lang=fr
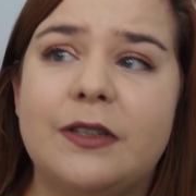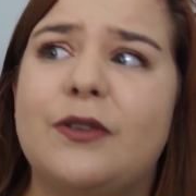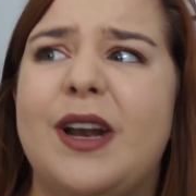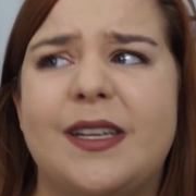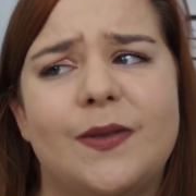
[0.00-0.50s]

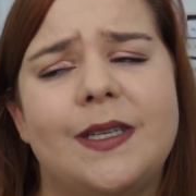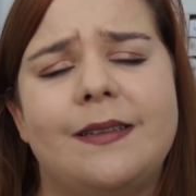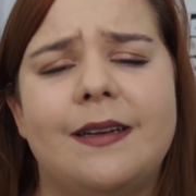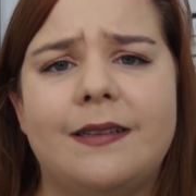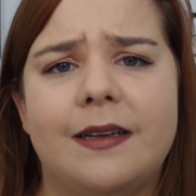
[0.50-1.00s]
ce que la
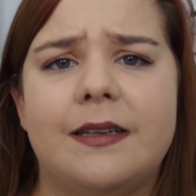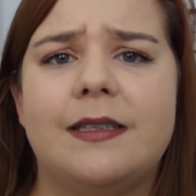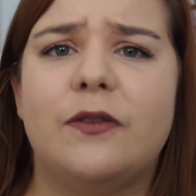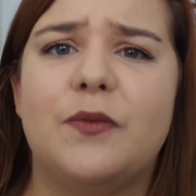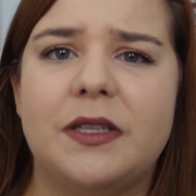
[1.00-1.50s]
société
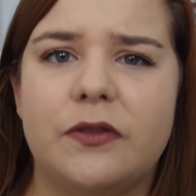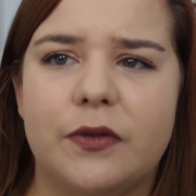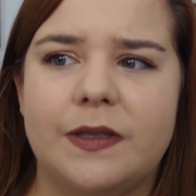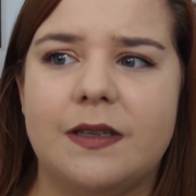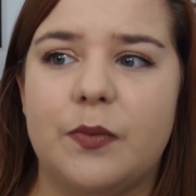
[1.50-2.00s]
essaie de mettre
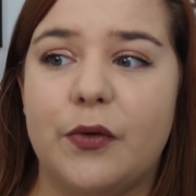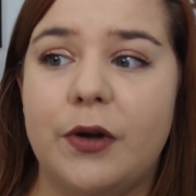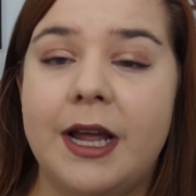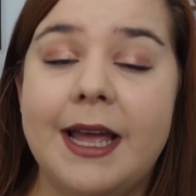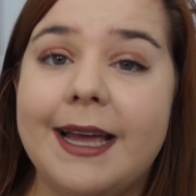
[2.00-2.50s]
sur ses épaules.